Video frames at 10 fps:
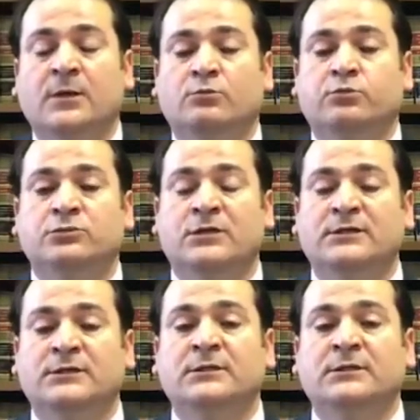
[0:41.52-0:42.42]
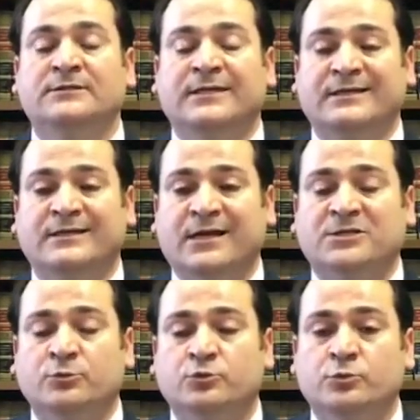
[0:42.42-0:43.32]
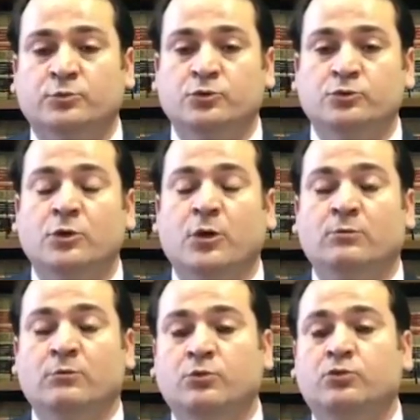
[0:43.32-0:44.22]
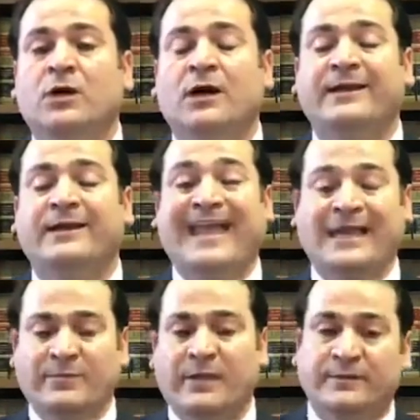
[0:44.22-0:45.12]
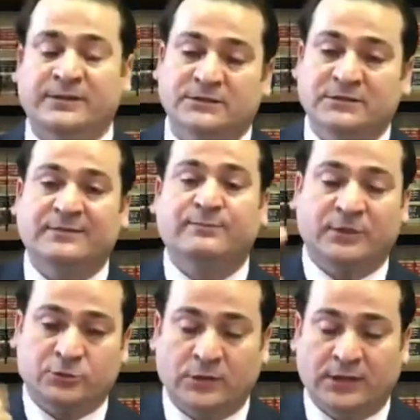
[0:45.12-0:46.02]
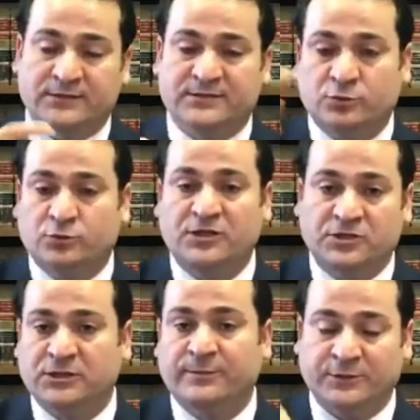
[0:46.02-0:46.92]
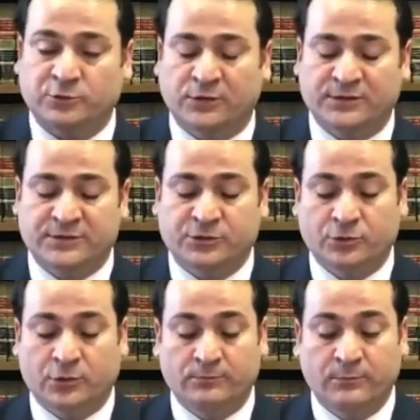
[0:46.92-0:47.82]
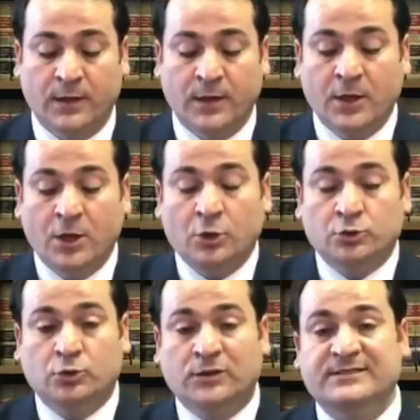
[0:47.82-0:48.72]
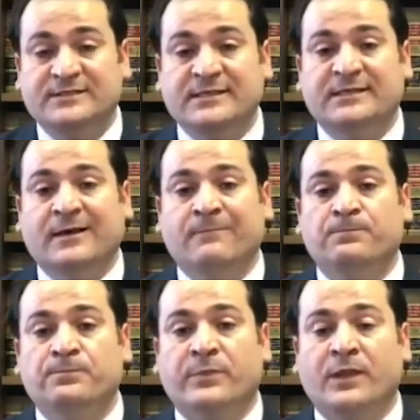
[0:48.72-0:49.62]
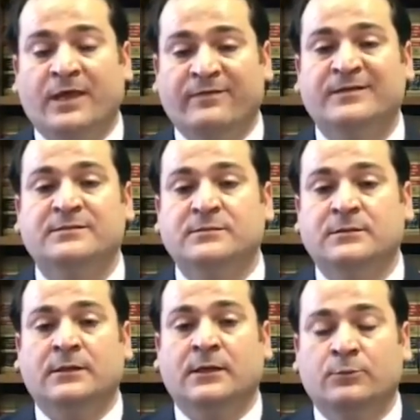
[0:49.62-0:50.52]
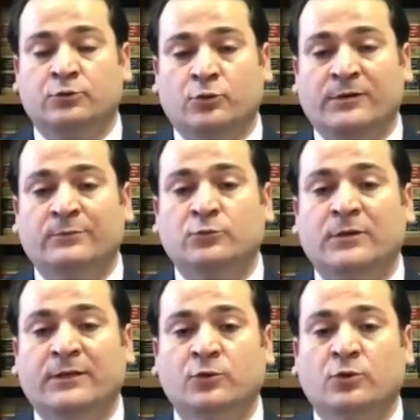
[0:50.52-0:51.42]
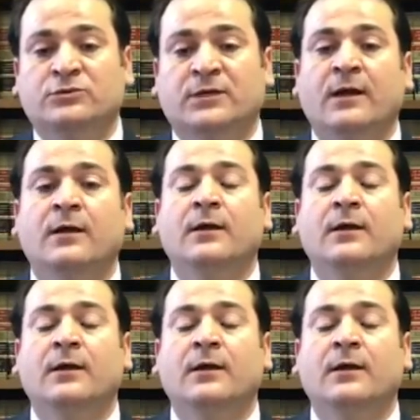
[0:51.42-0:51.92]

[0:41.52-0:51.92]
Bunları tekrar açma durumunuz mümkün hale gelmeyebilir. Red başvuru yani statü değişikliği başvurularınız için diyor. Dolayısıyla evet e, burada önemli olan nokta